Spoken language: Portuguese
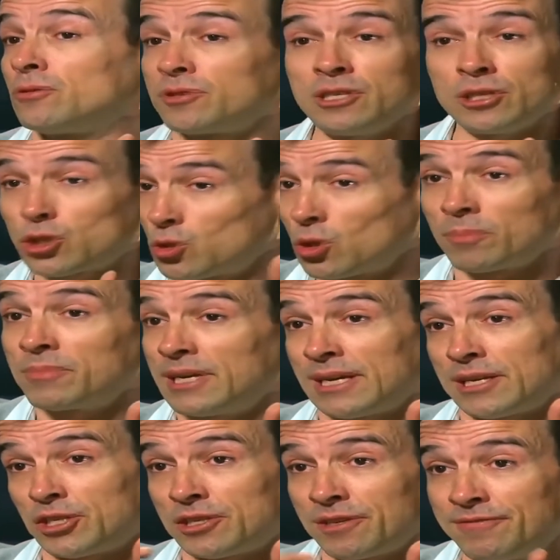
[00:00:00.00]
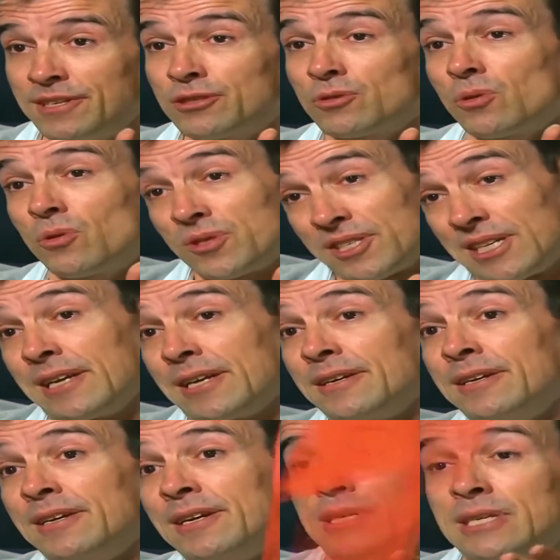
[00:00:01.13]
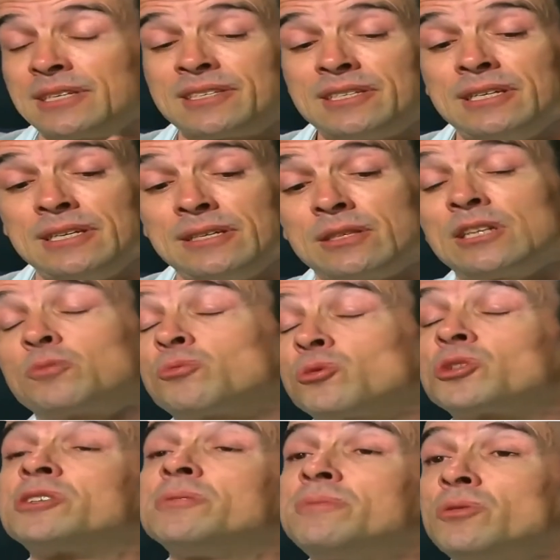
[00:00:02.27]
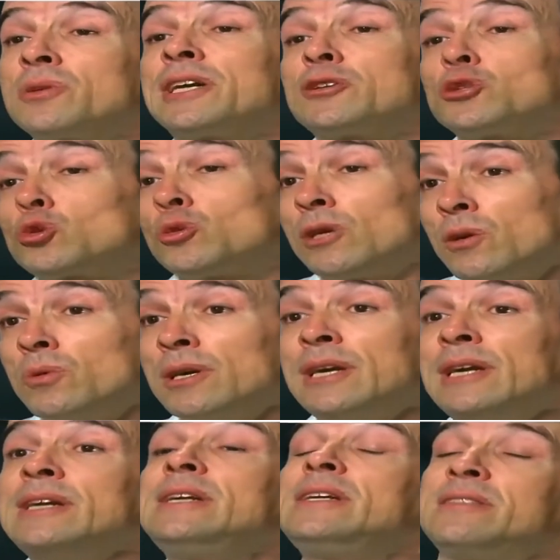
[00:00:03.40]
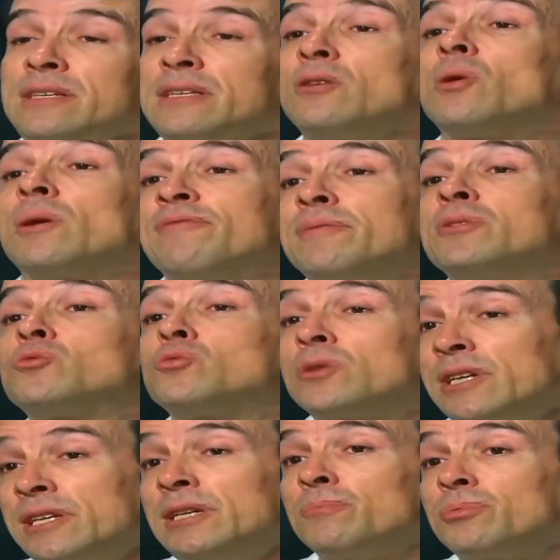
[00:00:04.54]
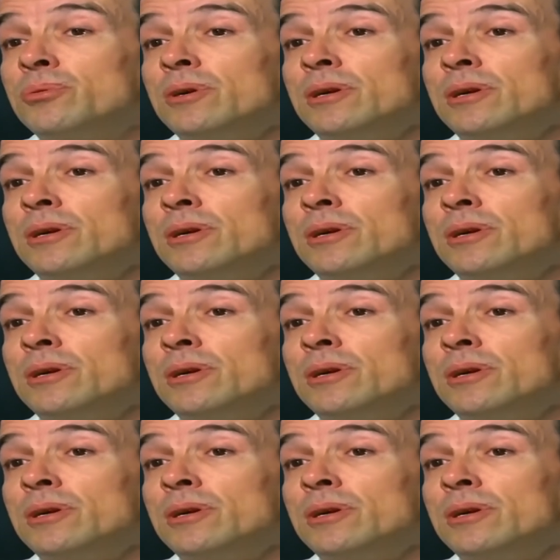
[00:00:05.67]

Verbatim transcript: Não tinhas nome, eras David ou Sara. E assim as pessoas sabiam que era judeu e tinha, obviamente, o carimbo.